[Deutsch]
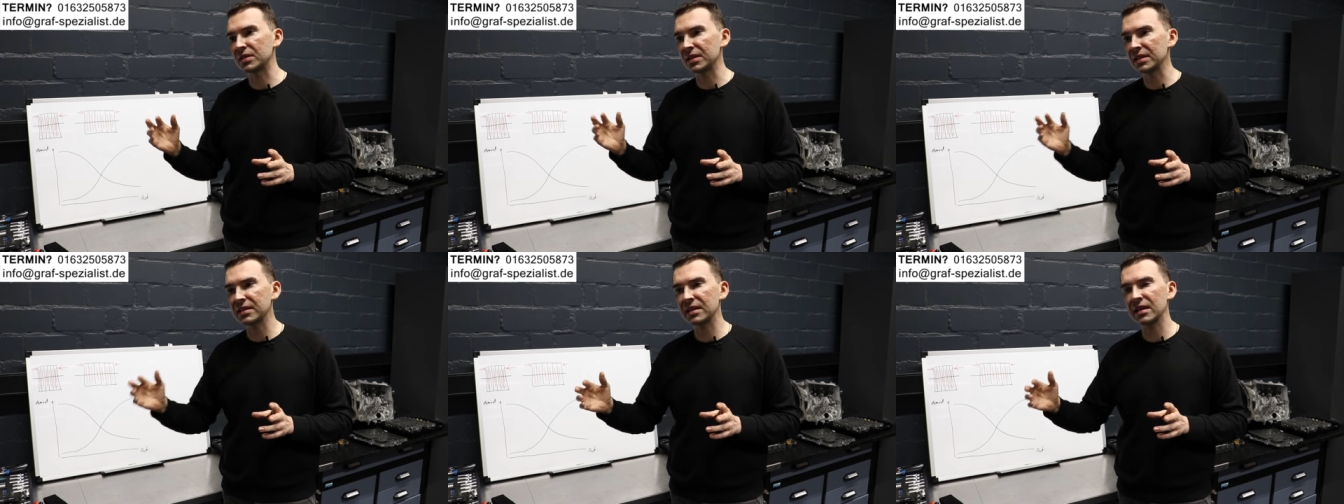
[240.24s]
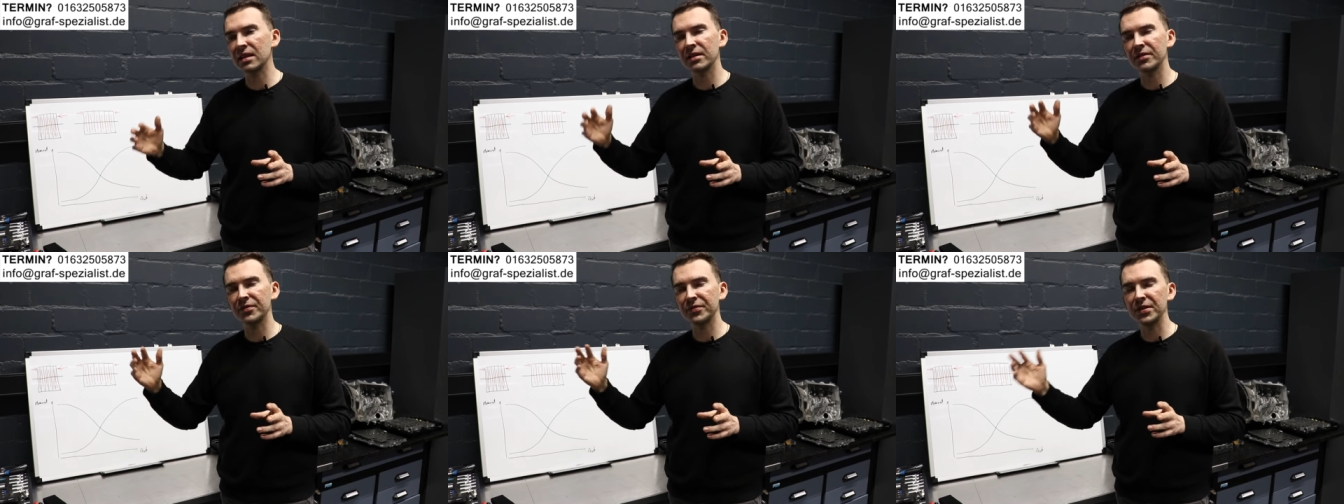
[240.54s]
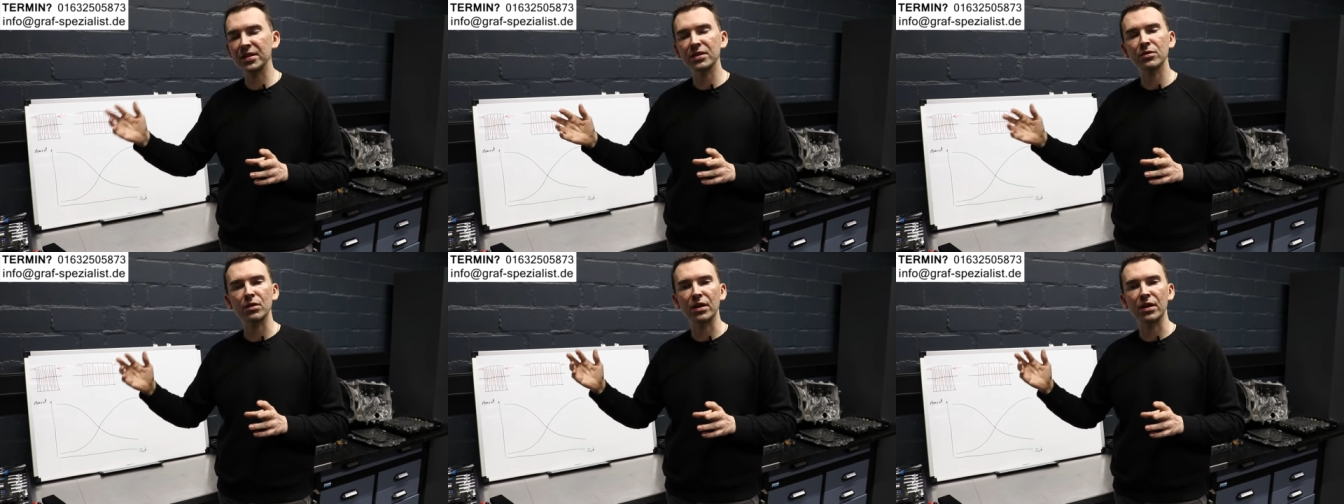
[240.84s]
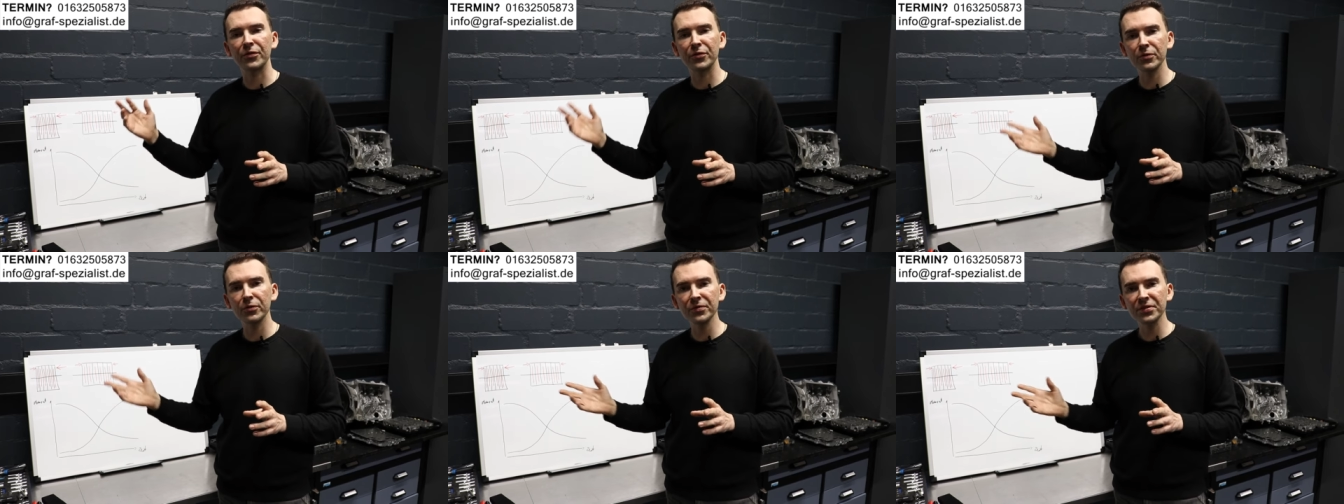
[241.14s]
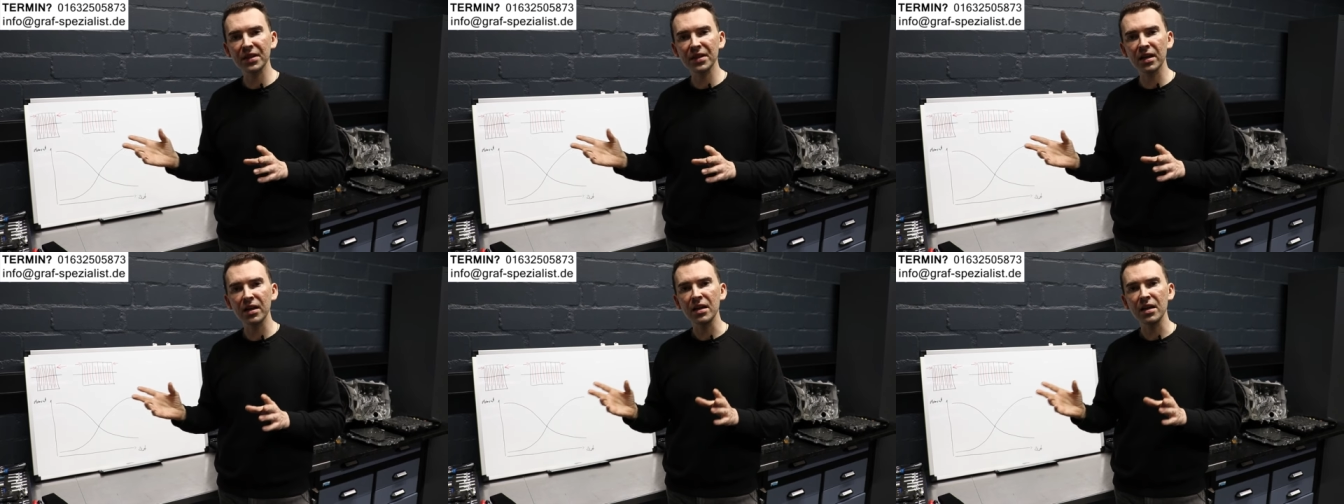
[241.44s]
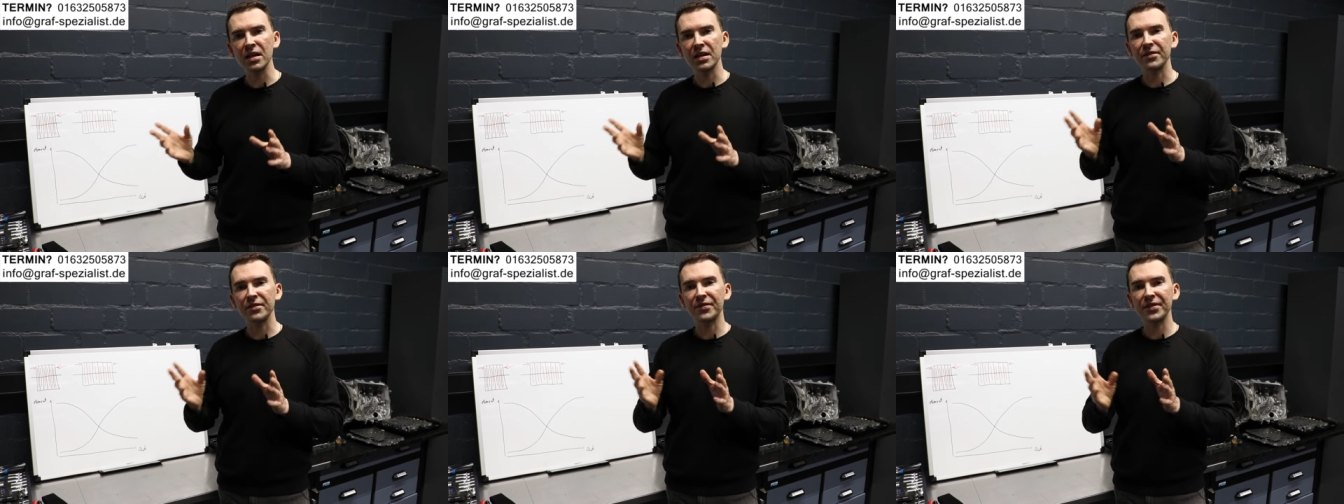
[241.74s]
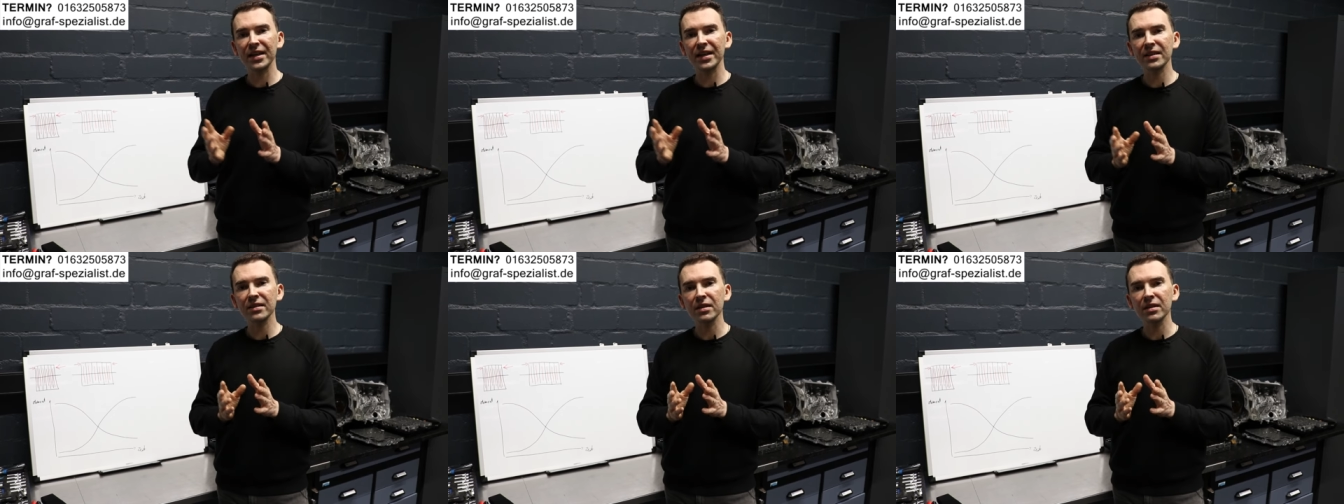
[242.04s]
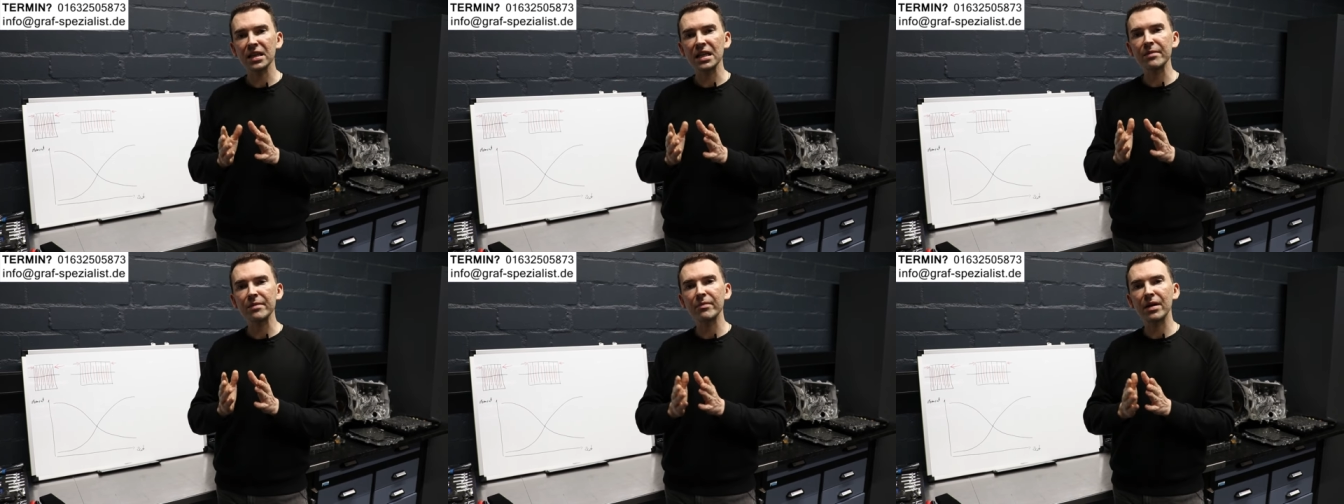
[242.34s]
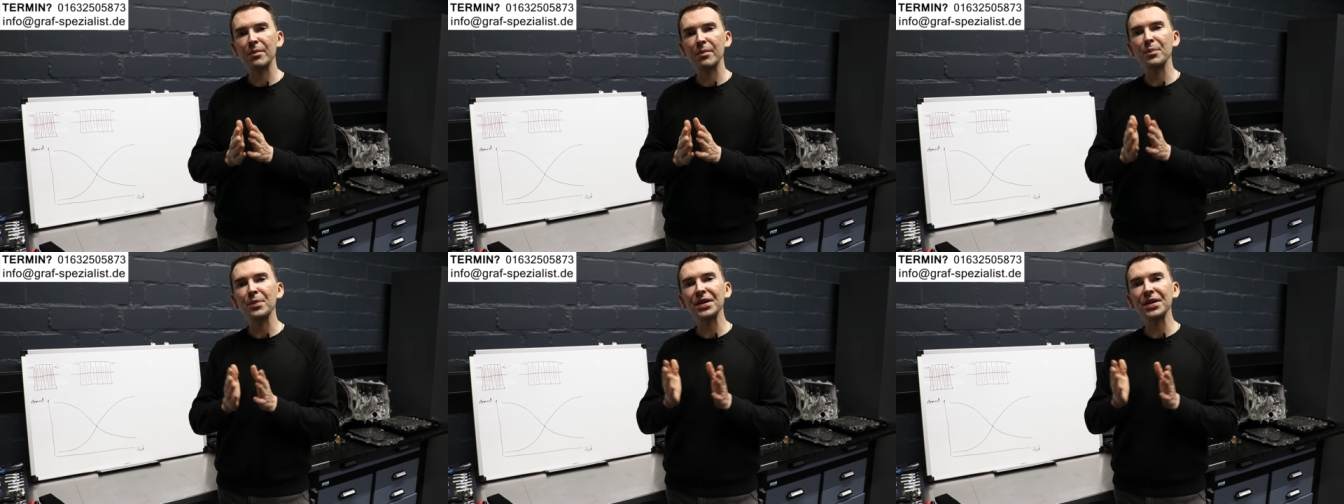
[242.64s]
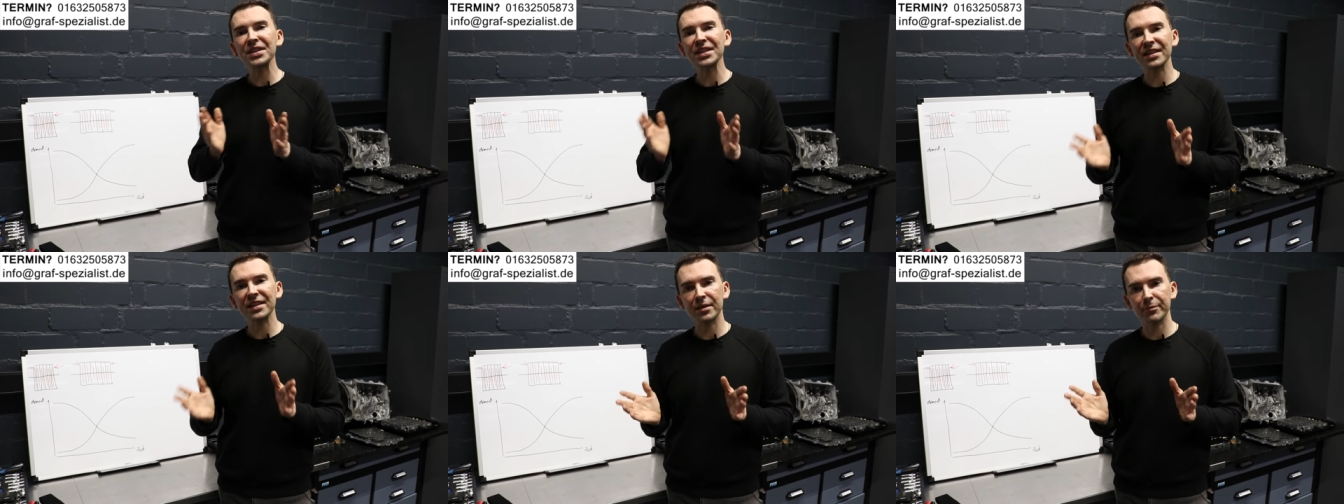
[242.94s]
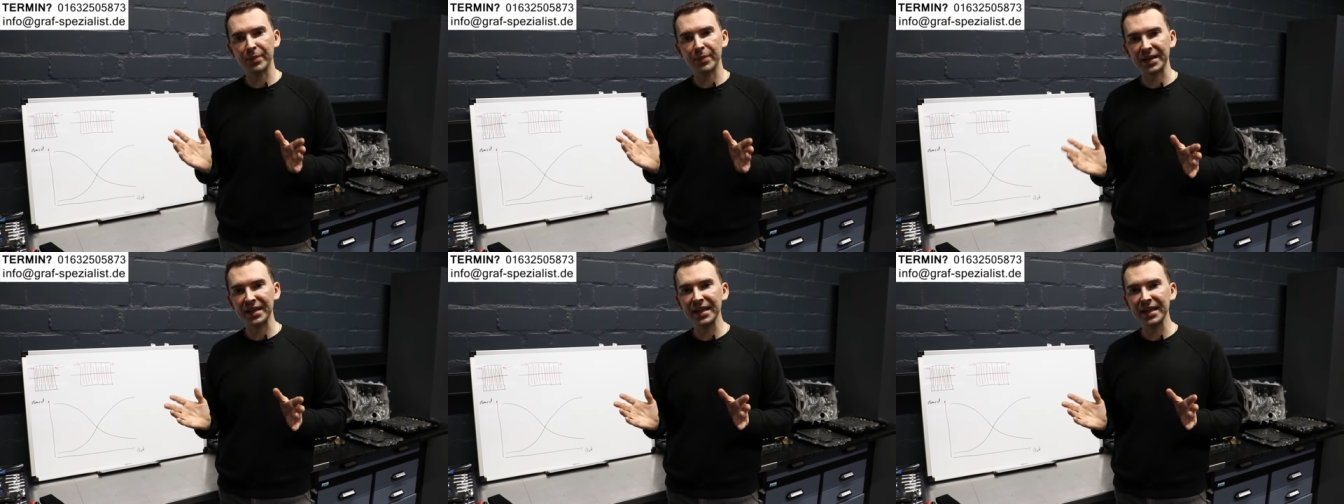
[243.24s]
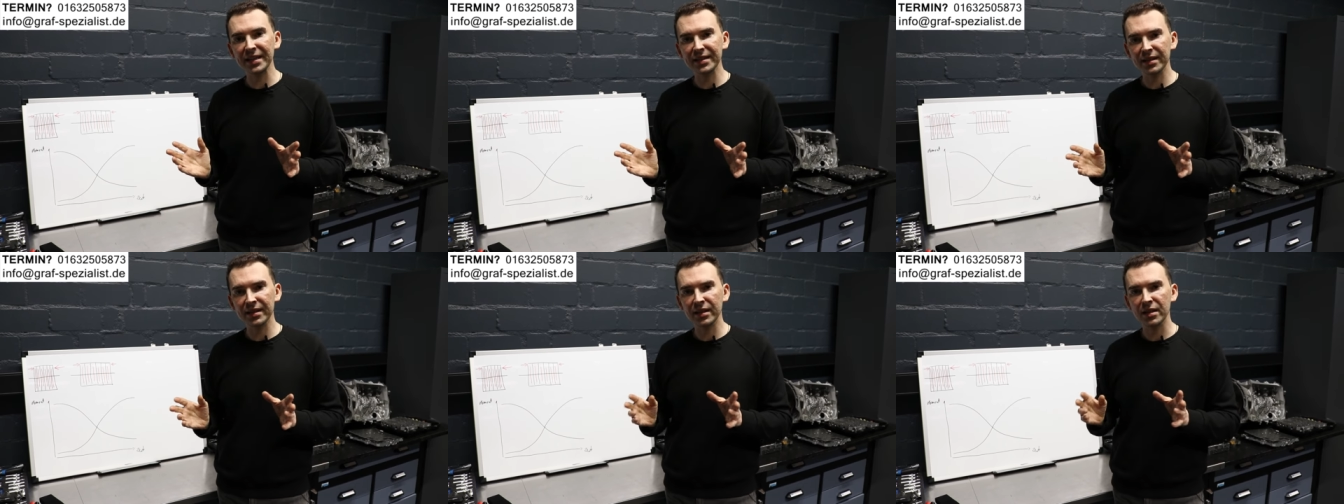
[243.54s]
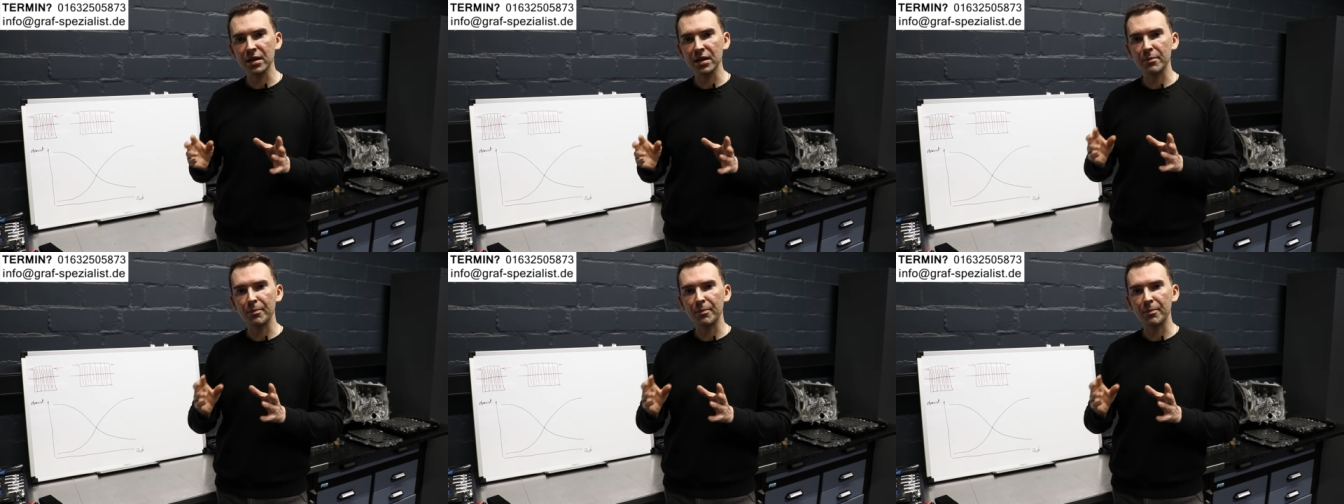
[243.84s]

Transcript: dritter, vierter oder fünfter, werden immer mehrere Pakete